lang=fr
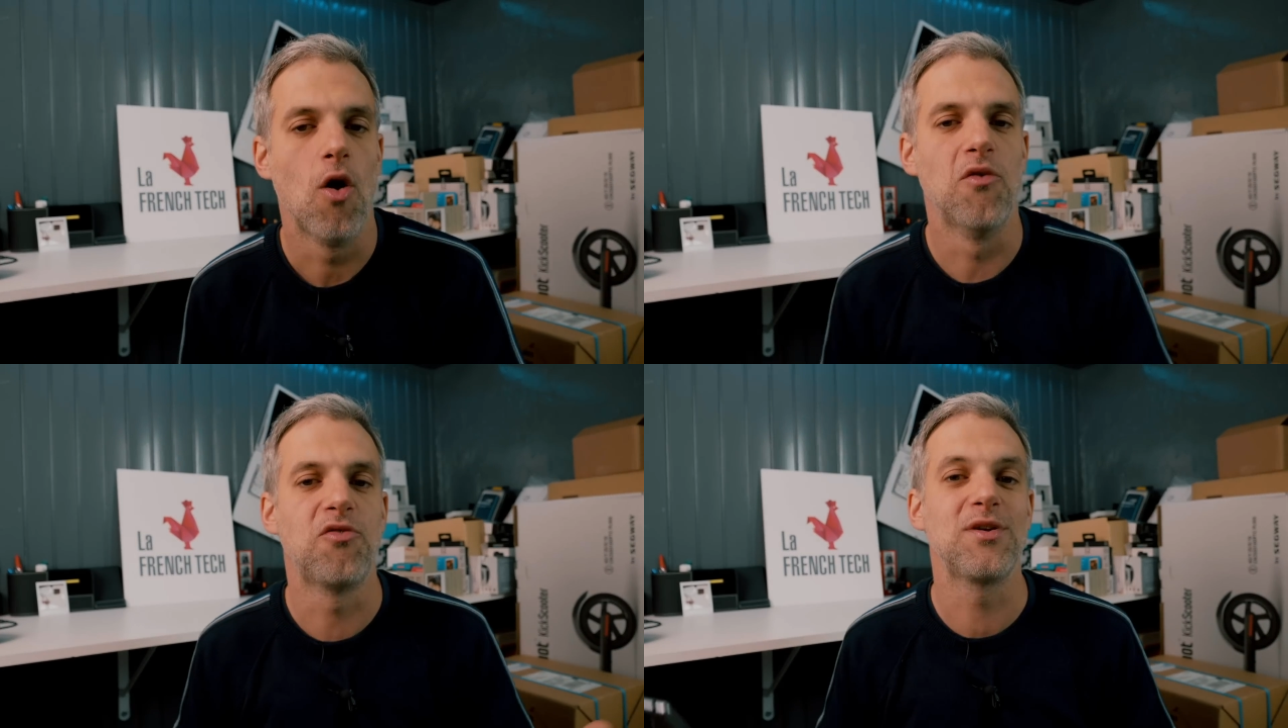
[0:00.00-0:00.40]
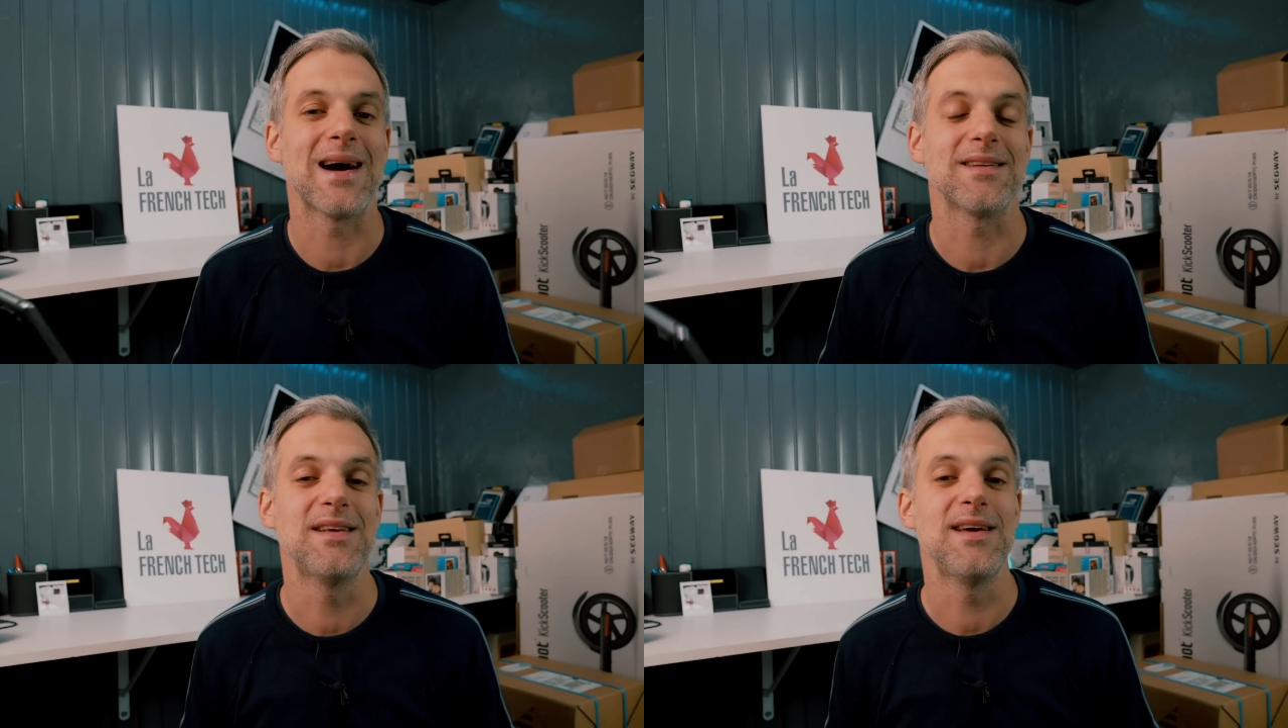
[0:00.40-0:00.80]
Vous le
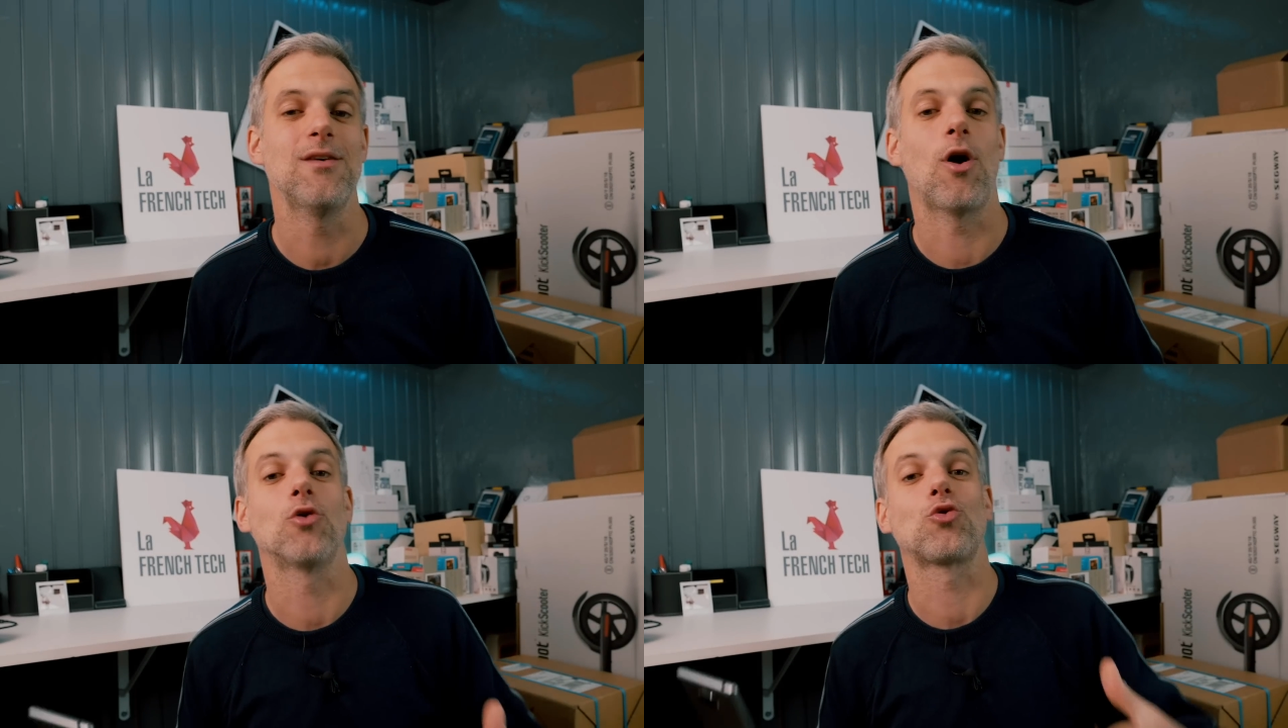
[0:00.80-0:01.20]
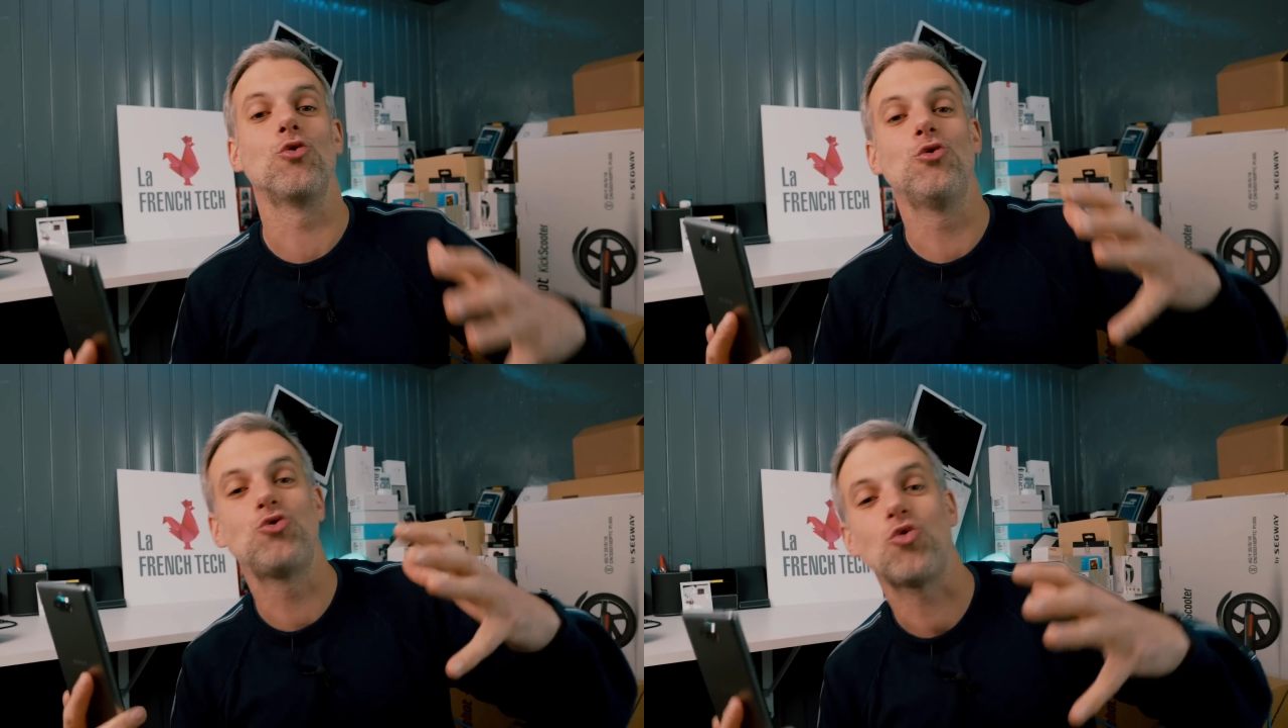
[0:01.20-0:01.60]
gardez entre
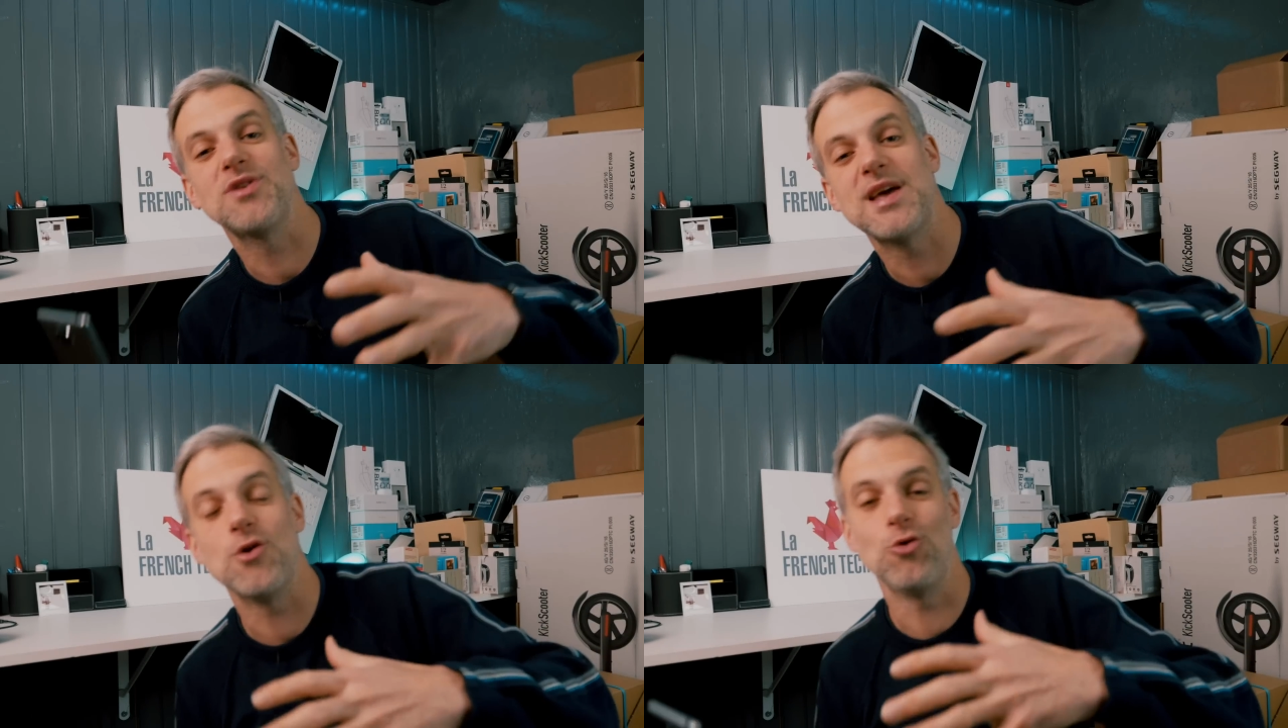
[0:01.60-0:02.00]
une journée,